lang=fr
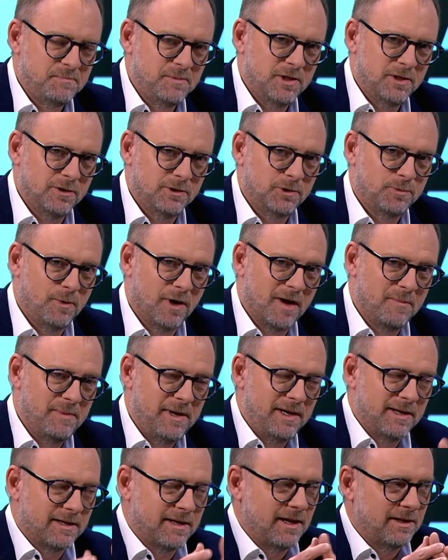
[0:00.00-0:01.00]
Puis je me
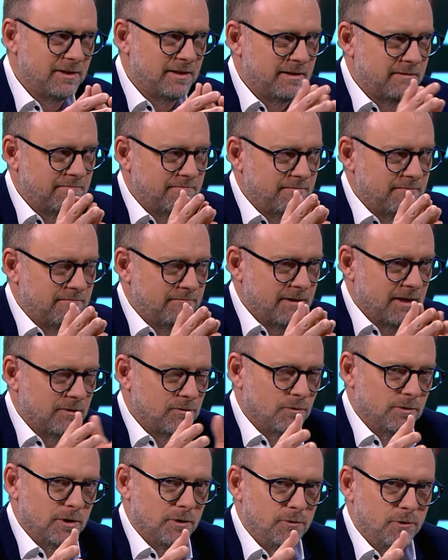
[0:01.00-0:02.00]
rappelle, quand
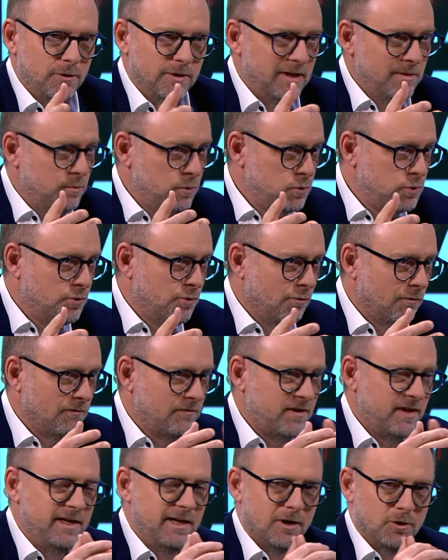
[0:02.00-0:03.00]
quand on a eu le début du
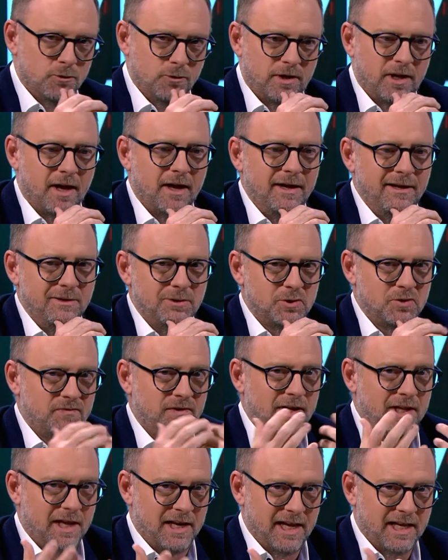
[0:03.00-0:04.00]
conflit en Ukraine,
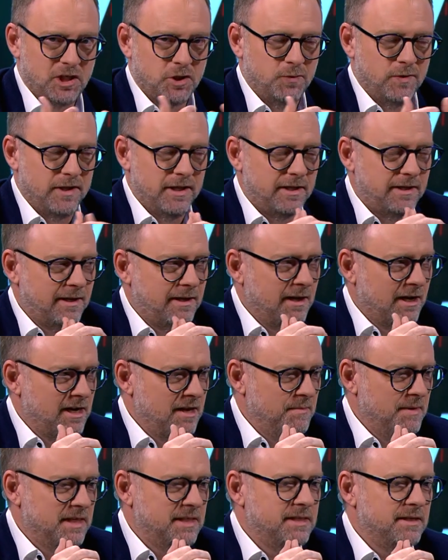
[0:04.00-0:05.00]
souvent dans l'actualité, dans
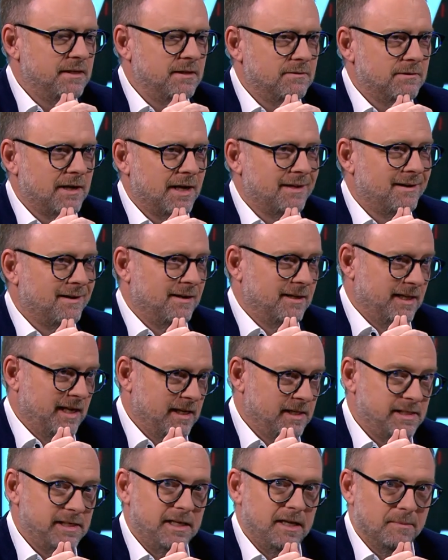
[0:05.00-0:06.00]
les médias, on entendait
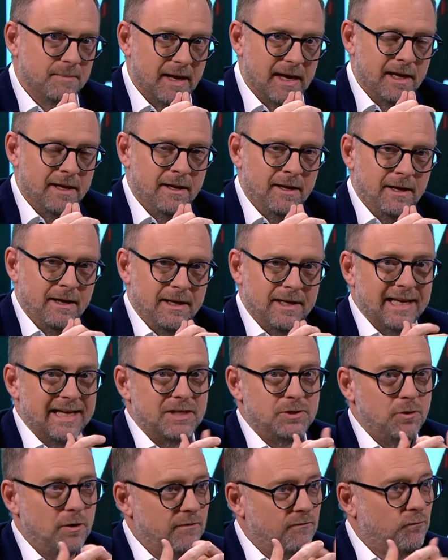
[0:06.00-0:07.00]
dire que ben, la
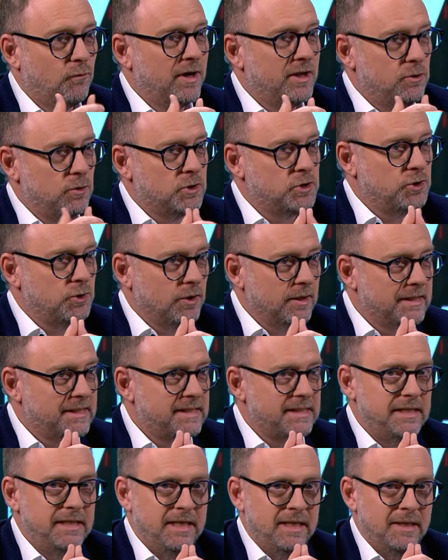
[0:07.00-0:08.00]
seule voie de
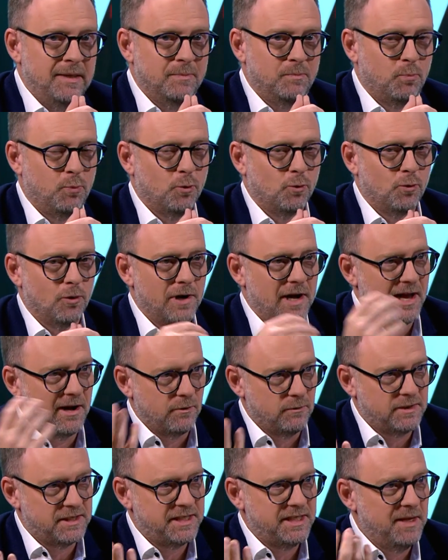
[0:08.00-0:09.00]
sortie pour la
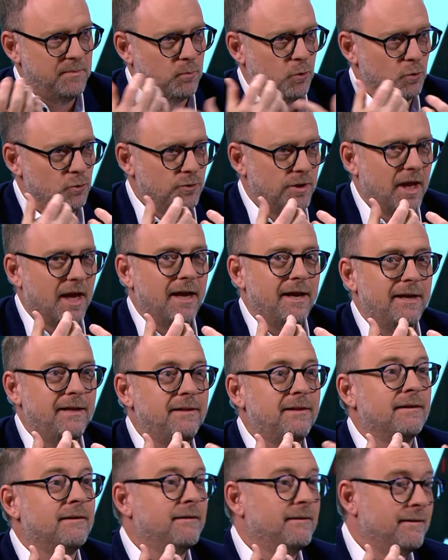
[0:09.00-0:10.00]
Russie et pour
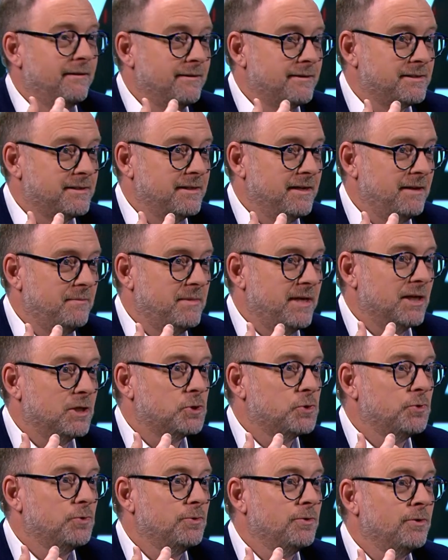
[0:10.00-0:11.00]
l'Ukraine, c'est bien
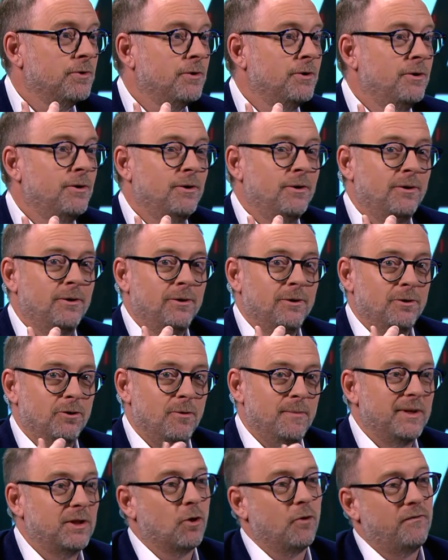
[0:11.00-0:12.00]
sûr de
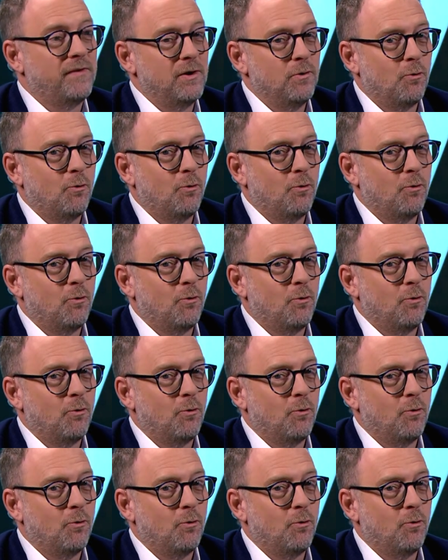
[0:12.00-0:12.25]
mettre fin au